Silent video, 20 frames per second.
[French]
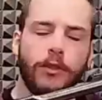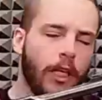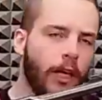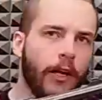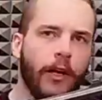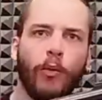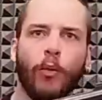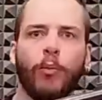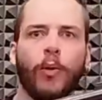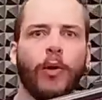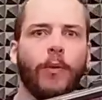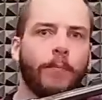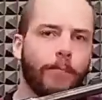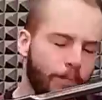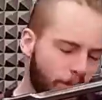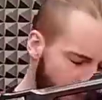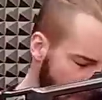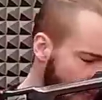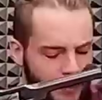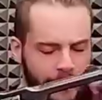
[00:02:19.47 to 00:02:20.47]
Allez comprendre.
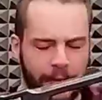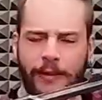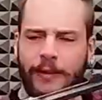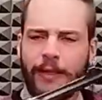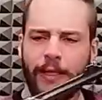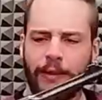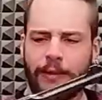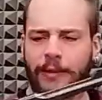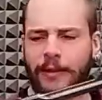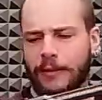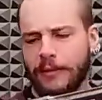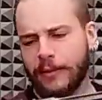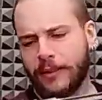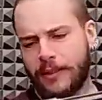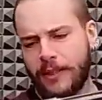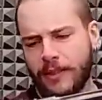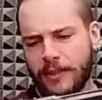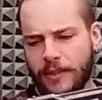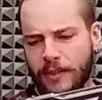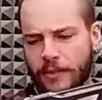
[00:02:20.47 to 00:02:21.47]
C'est en
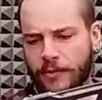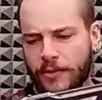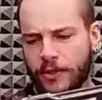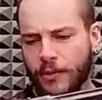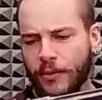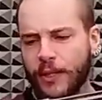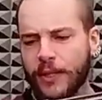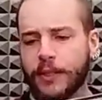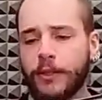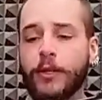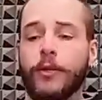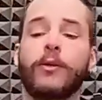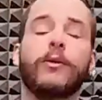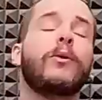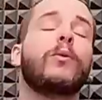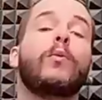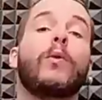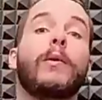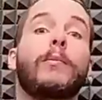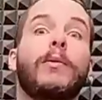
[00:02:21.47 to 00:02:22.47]
1901 que le
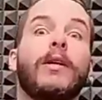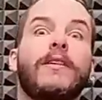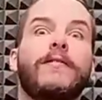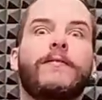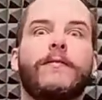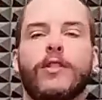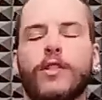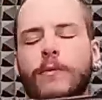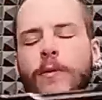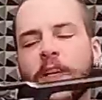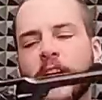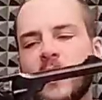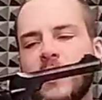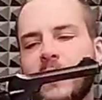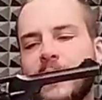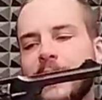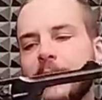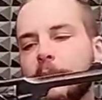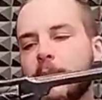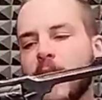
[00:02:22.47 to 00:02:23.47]
Webley Fosberry
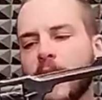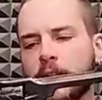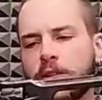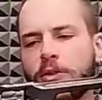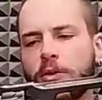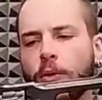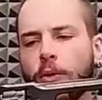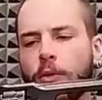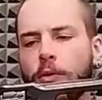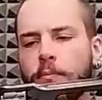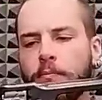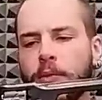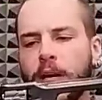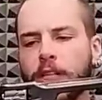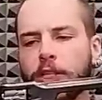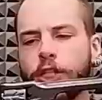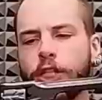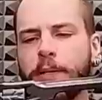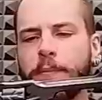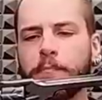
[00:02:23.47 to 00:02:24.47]
débarque sur le
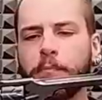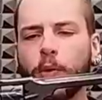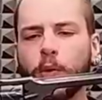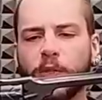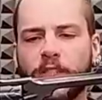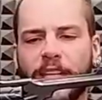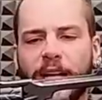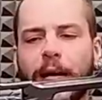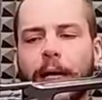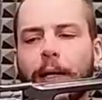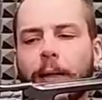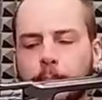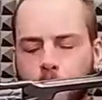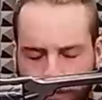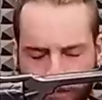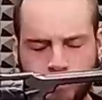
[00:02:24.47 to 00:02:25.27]
marché mondial.